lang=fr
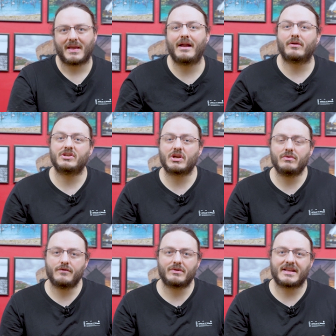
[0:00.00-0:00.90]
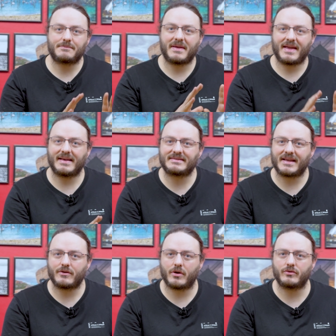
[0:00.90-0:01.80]
Alors déjà au niveau de l'aspect
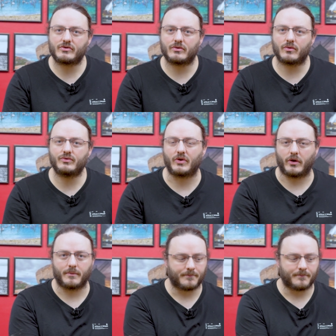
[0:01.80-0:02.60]
extérieur de ce routeur,